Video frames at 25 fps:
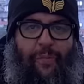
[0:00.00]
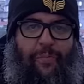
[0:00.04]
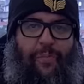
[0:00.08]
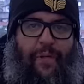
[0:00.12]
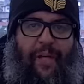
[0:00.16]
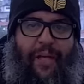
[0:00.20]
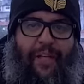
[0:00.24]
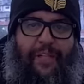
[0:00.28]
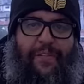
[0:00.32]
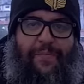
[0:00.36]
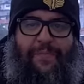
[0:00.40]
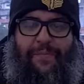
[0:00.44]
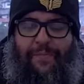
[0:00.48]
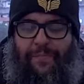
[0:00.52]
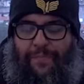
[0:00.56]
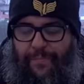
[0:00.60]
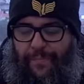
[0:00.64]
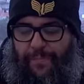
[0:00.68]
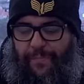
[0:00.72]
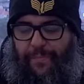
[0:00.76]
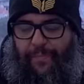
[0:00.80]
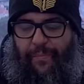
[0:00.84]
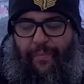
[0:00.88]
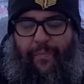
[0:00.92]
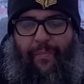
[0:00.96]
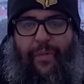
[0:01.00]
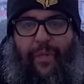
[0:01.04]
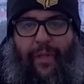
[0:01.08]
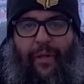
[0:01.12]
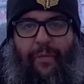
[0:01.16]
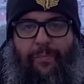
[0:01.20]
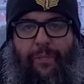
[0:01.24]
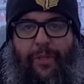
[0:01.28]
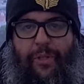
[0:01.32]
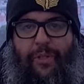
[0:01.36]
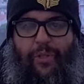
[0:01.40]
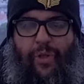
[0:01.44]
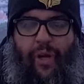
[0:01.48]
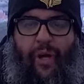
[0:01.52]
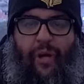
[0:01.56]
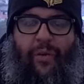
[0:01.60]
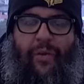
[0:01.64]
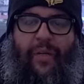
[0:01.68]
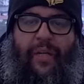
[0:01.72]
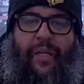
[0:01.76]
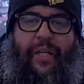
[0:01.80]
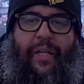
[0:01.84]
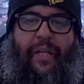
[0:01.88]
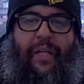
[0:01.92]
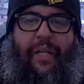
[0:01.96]
colombiano.
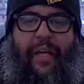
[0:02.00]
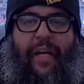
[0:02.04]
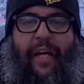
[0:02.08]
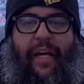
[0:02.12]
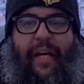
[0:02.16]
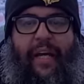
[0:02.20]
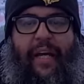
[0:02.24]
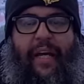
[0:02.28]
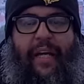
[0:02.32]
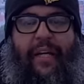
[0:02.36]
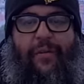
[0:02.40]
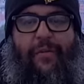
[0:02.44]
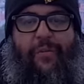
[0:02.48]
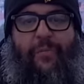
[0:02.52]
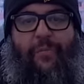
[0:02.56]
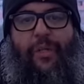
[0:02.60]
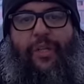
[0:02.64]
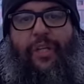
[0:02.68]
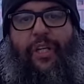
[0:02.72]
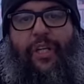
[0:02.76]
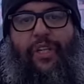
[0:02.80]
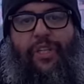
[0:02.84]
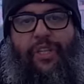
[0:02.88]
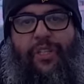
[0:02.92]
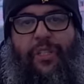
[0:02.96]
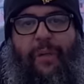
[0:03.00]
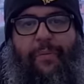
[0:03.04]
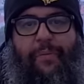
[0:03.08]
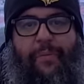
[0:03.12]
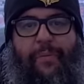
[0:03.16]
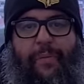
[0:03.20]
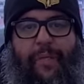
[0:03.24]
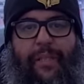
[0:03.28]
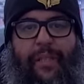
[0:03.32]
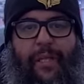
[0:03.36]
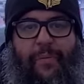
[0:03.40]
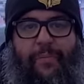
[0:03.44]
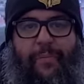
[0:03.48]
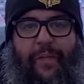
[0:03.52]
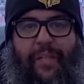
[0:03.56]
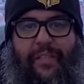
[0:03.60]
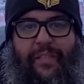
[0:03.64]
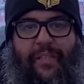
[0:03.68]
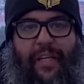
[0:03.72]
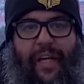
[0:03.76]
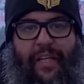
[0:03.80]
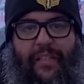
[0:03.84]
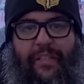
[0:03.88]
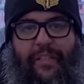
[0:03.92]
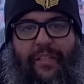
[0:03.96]
Pessoal, é, muita gente está me mandando
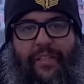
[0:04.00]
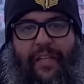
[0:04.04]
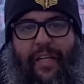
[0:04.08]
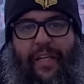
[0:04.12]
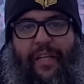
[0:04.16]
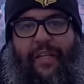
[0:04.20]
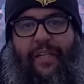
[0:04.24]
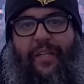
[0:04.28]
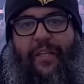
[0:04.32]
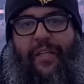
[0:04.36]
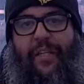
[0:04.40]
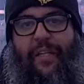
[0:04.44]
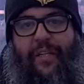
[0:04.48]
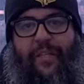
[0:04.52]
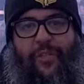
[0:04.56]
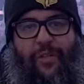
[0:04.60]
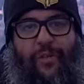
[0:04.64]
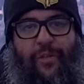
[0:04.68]
mensagens aí